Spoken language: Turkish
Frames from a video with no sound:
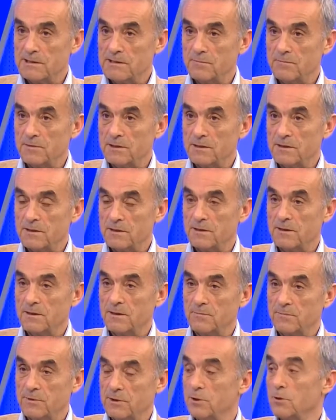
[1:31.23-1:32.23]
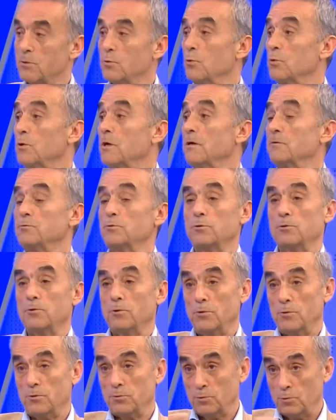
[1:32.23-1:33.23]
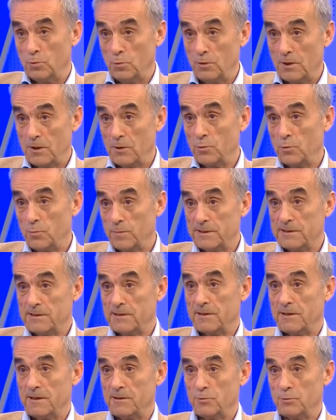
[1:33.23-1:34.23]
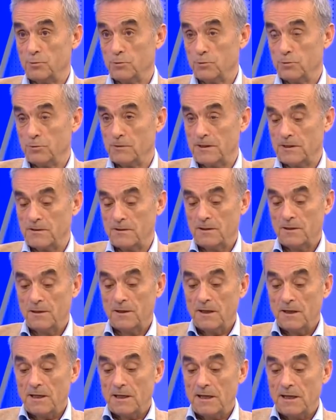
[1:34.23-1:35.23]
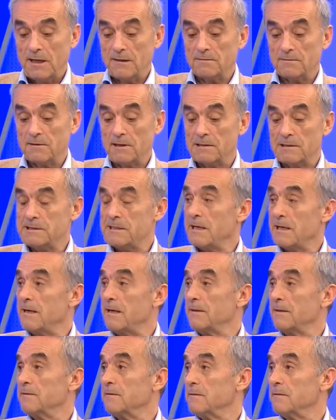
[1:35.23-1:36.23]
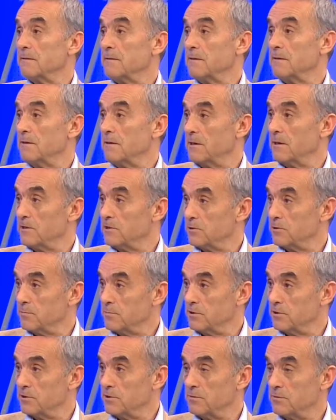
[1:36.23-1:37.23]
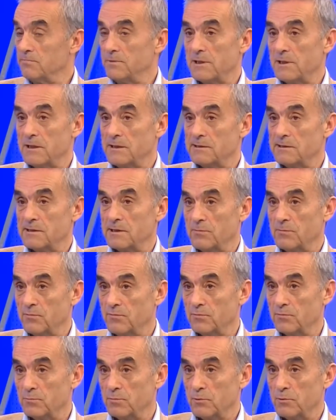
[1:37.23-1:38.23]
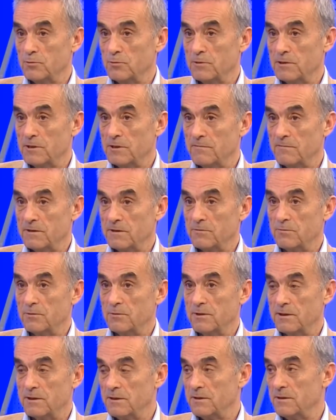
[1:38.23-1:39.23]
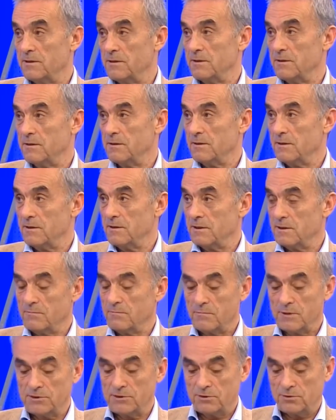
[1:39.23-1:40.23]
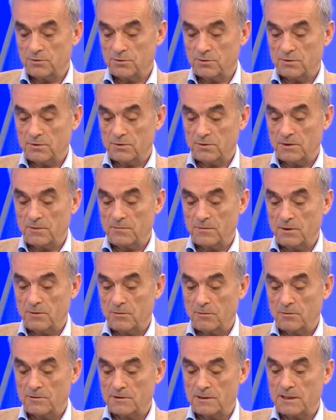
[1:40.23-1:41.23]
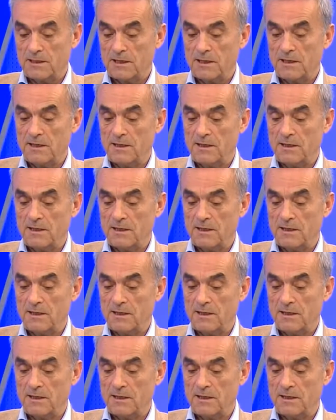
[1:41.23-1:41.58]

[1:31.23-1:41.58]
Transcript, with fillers: Bildiğim kadarıyla bir tek o kadroda yok. Dünya Kupası kadrosundan. Ekdal sakattı, iyileşmiş. Bir de hasta bir futbolcuları var. O da e, yarın maçta belli olacak.